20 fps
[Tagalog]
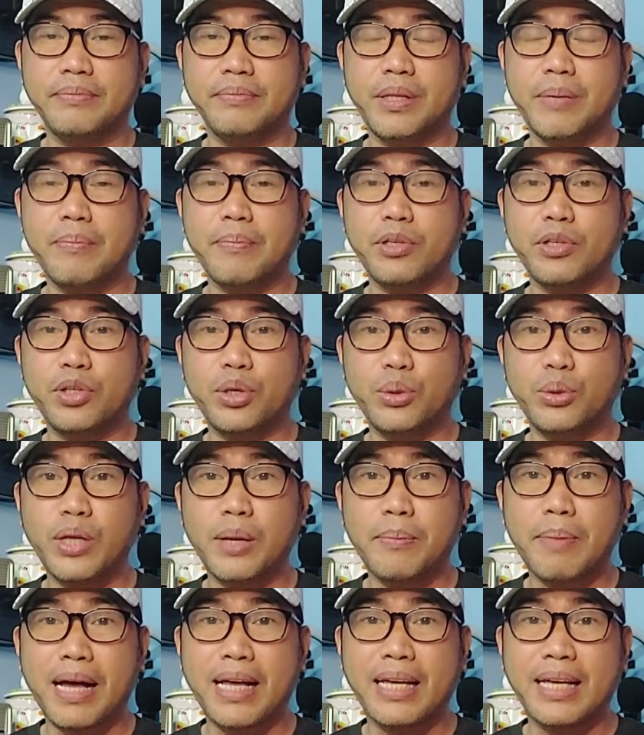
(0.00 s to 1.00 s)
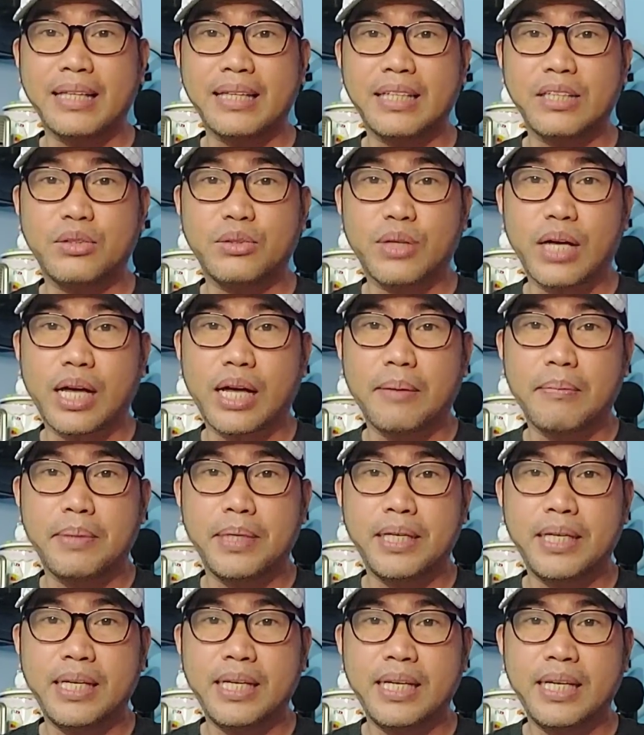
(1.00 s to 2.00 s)
Na, though nabanggit ito
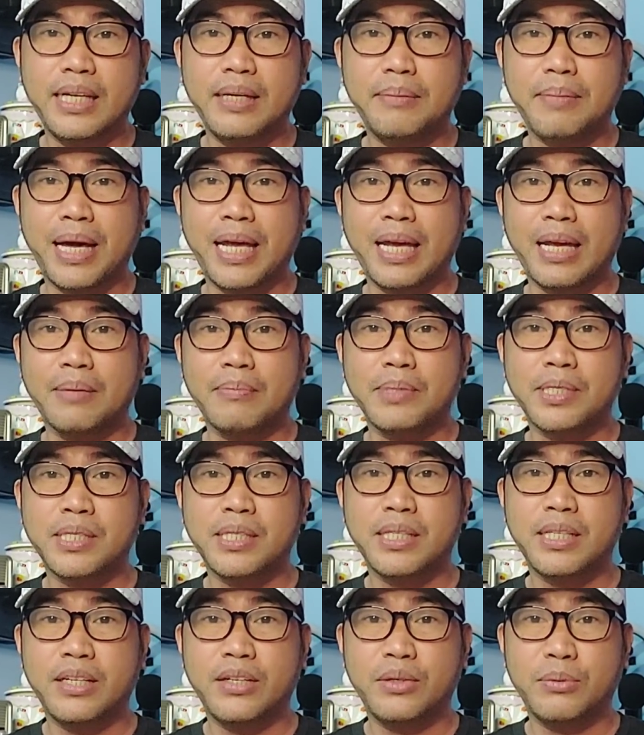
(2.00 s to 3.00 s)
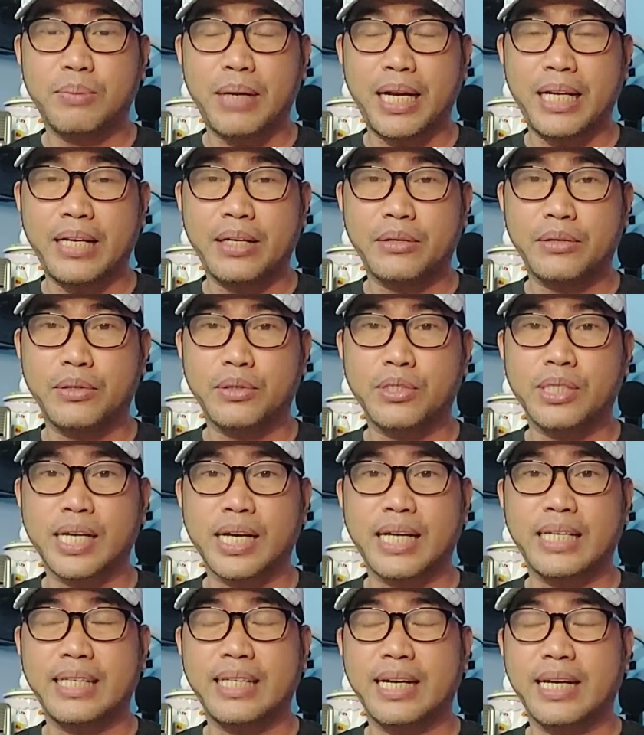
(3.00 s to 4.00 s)
kagabi ni My Loves Dindo Balyaw no sa
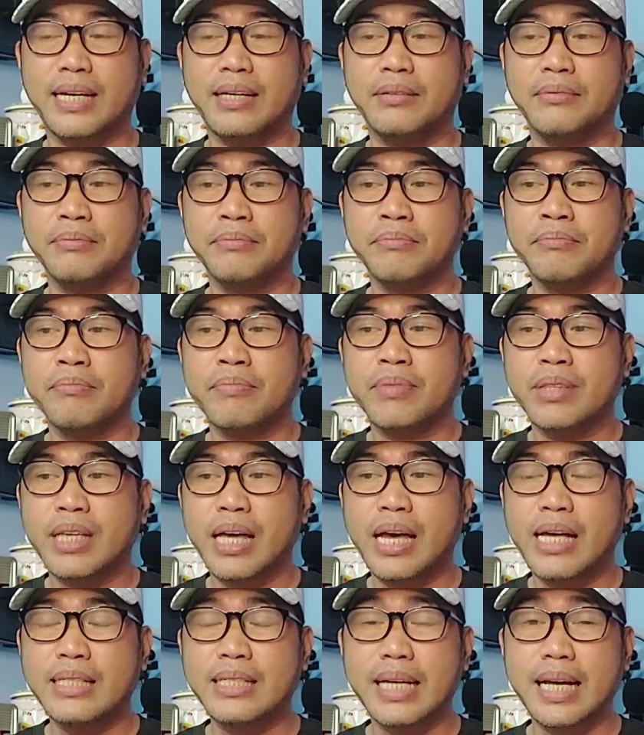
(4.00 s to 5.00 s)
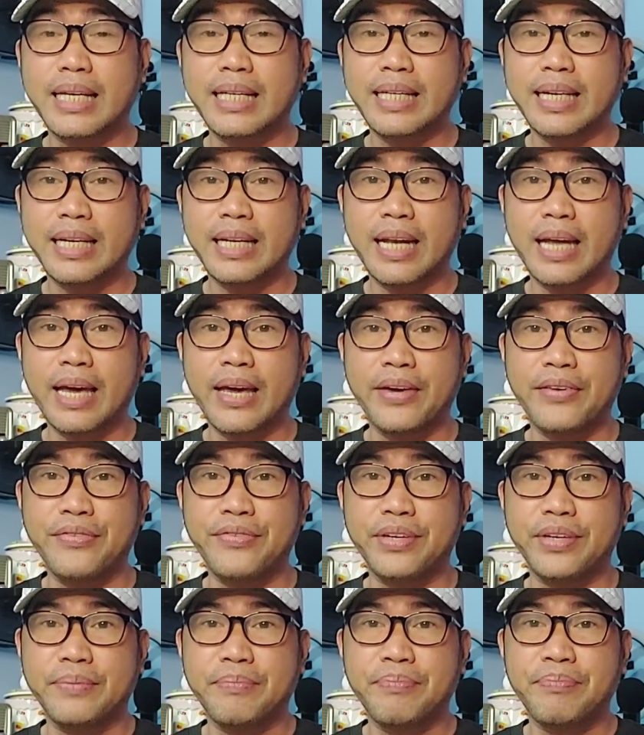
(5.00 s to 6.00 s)
kanyang uh, sa kanyang
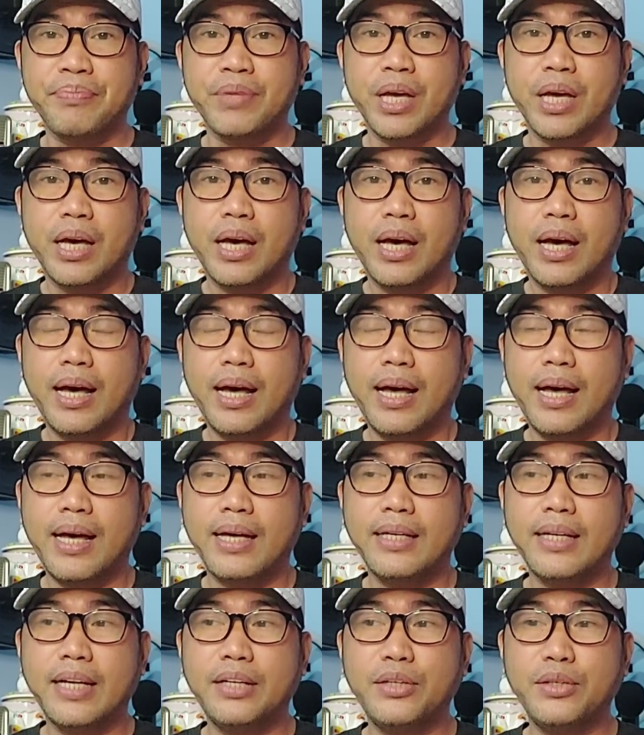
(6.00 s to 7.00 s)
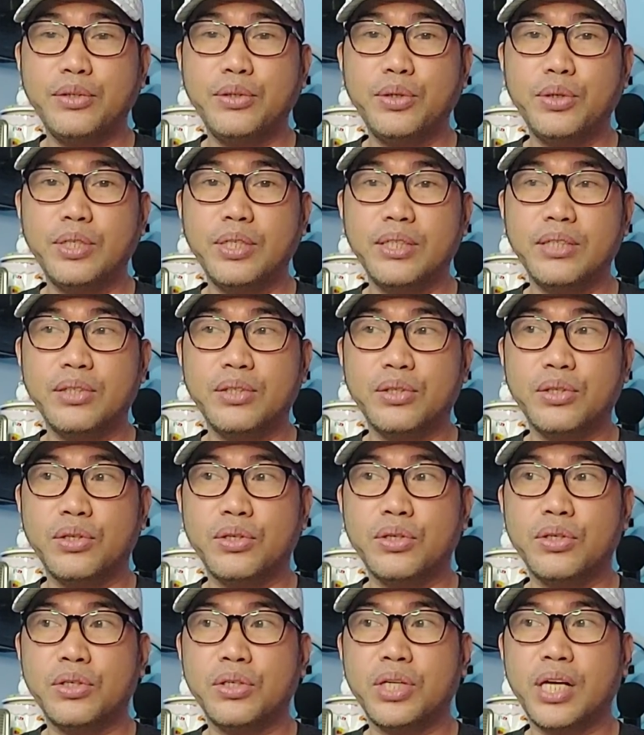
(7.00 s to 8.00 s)
live. Uh, nandoon ito
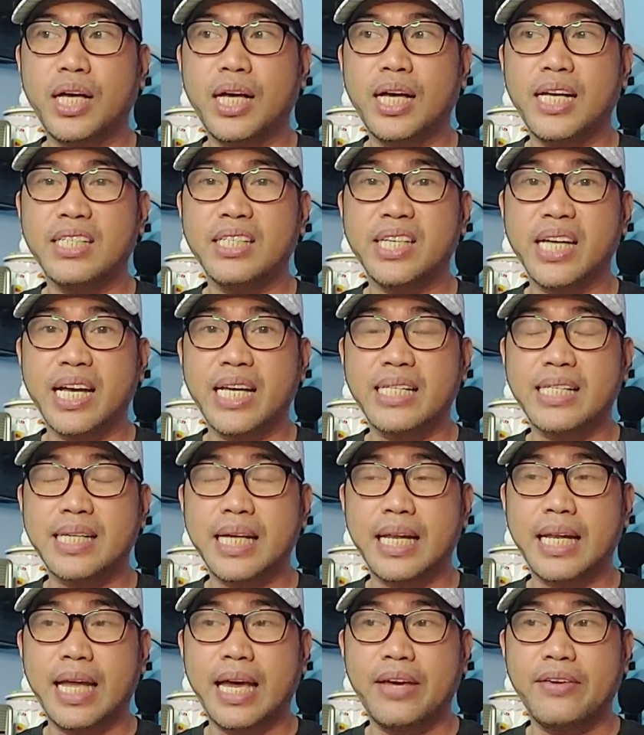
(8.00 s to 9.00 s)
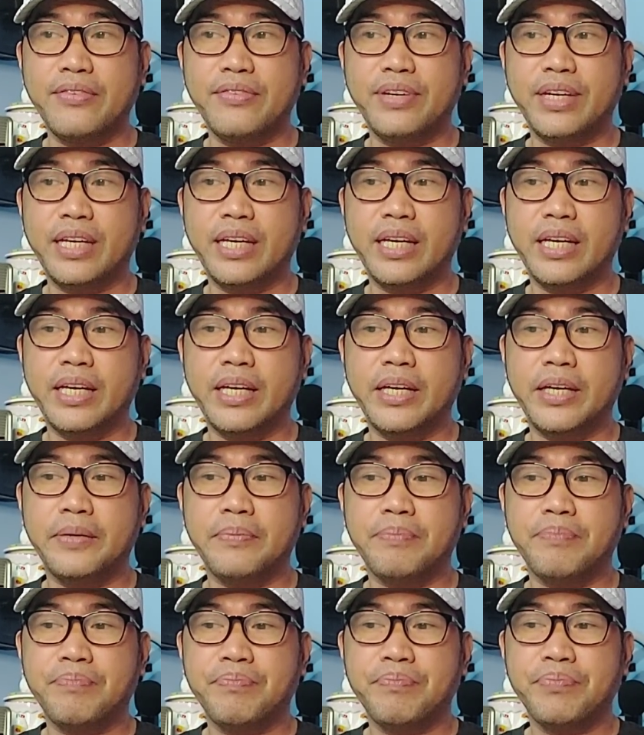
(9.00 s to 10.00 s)
uh, siya sa live ni
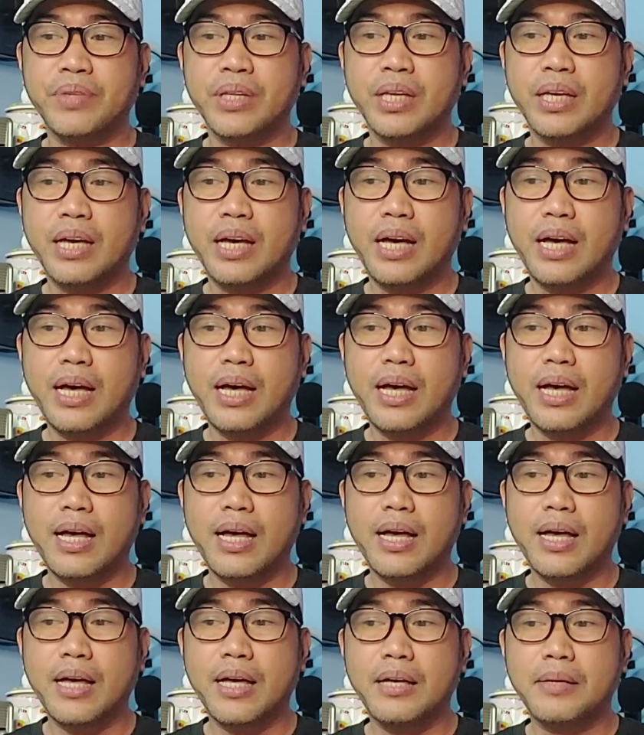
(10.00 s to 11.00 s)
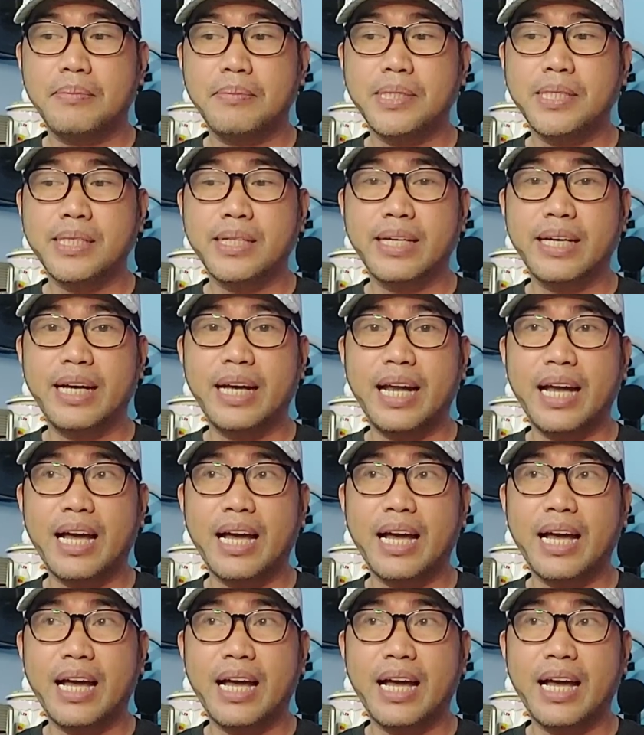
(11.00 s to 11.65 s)
uh, Mr.